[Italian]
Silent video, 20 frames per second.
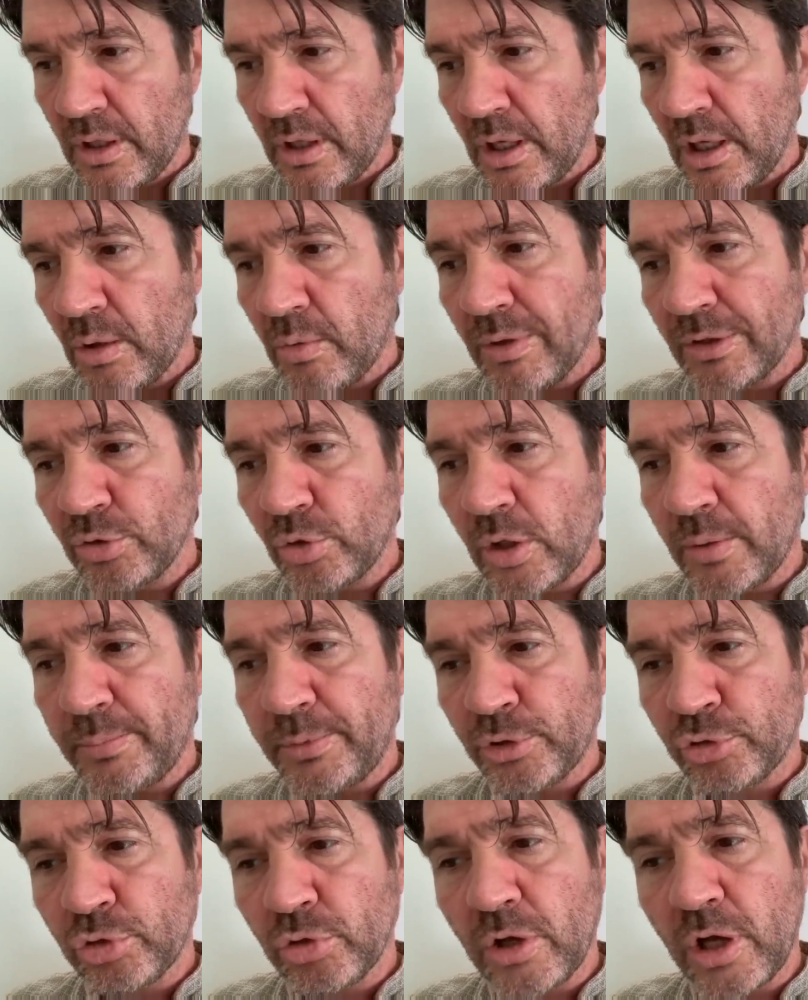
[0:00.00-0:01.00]
e quando una
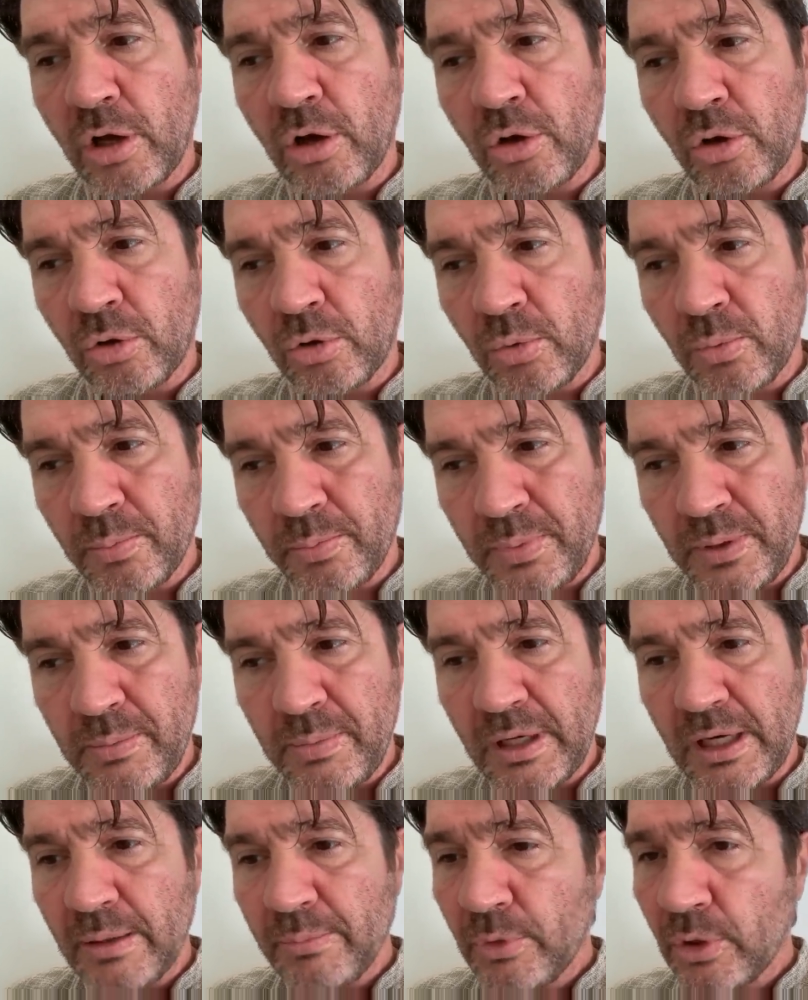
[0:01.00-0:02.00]
persona è
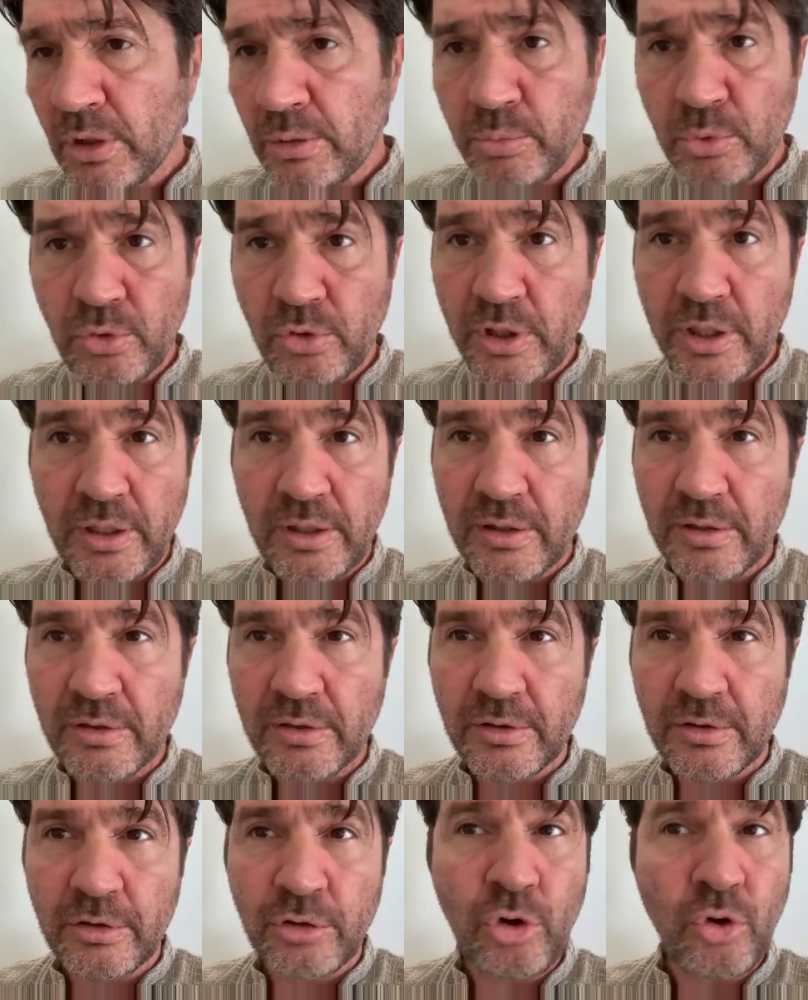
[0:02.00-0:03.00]
corrompibile ama l'amore,
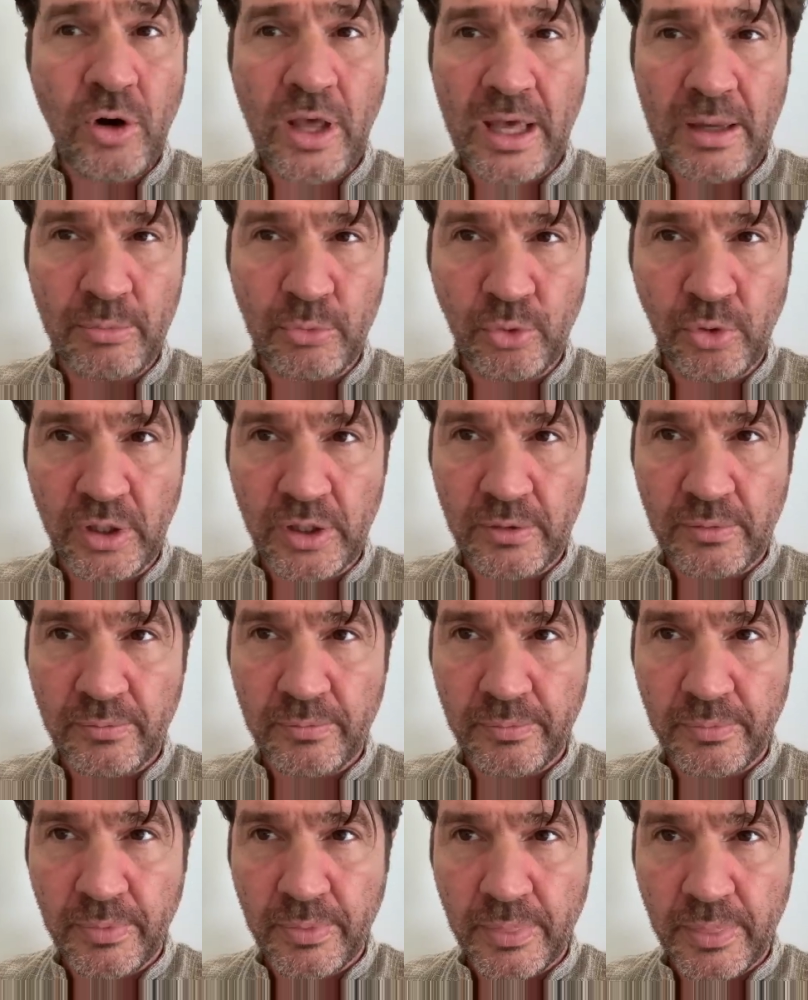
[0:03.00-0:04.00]
non è amore,
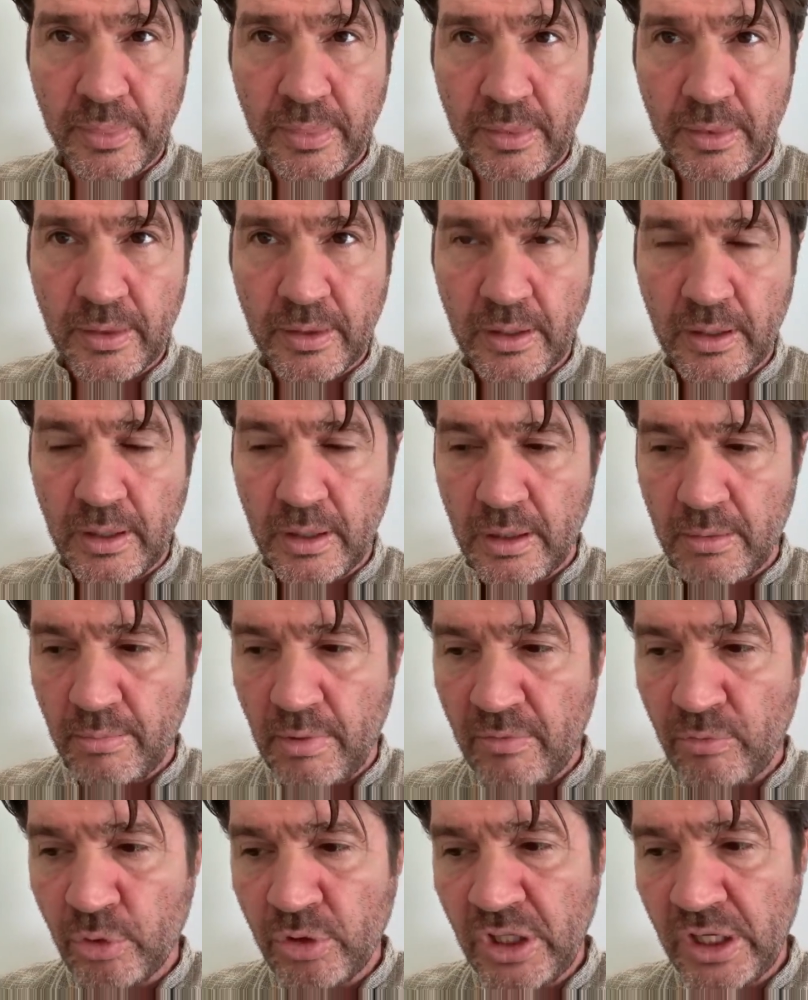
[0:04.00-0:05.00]

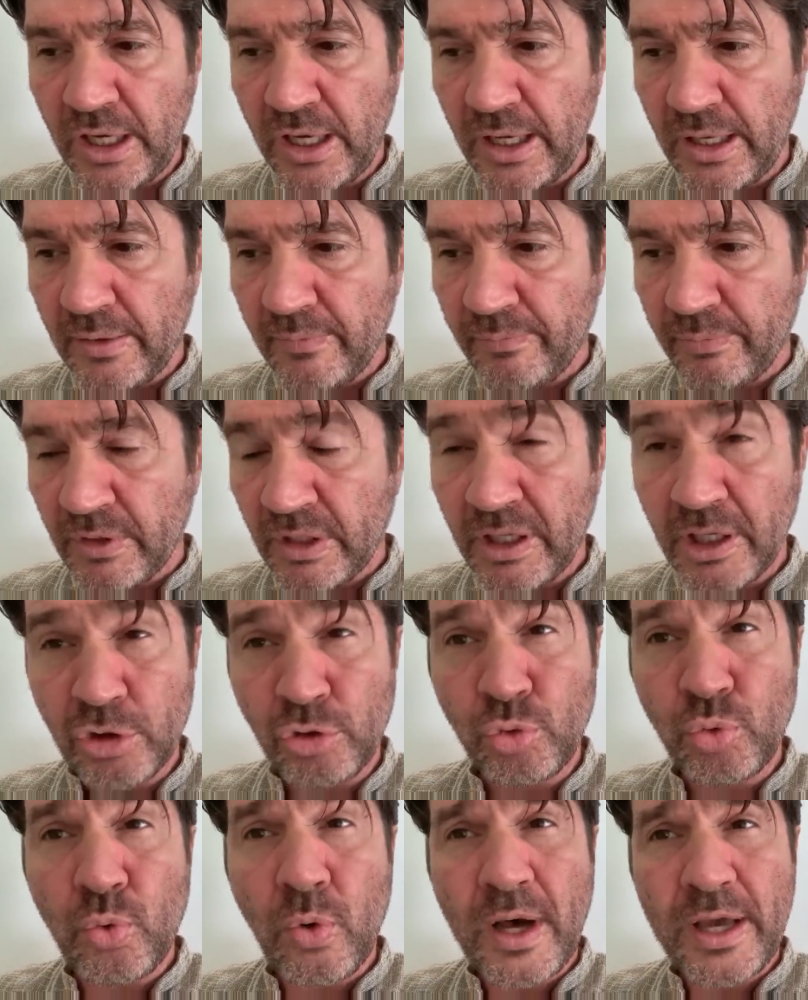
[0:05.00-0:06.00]
ma vuol dire che
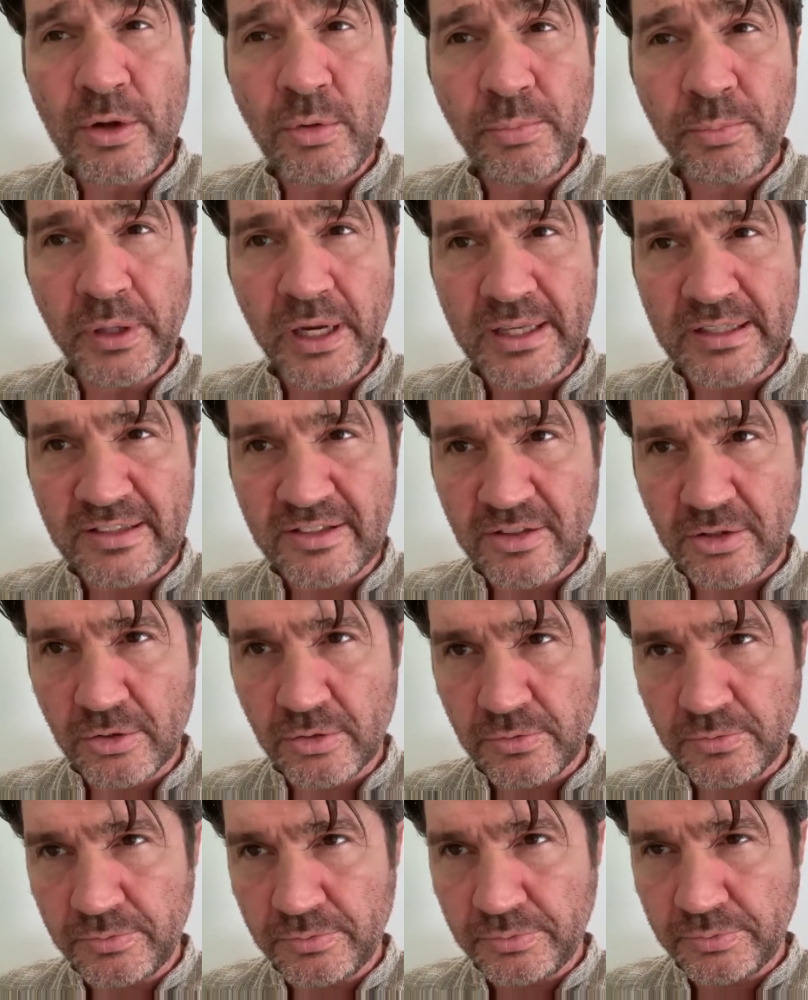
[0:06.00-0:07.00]
tu hai un
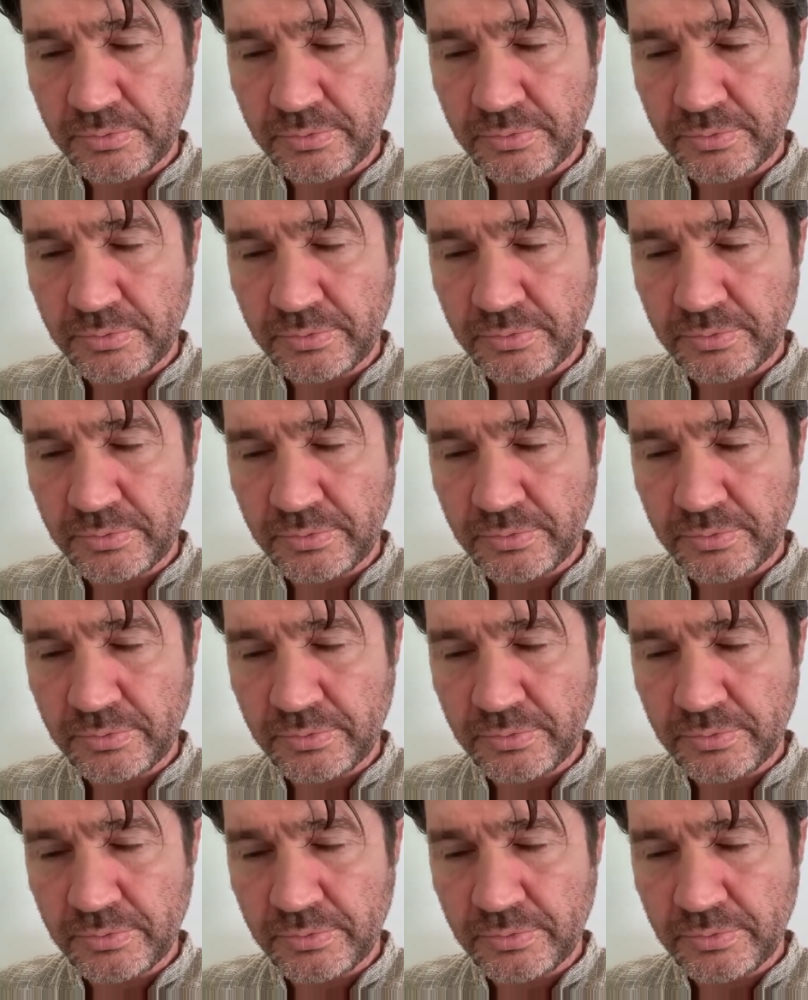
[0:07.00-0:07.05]
prezzo.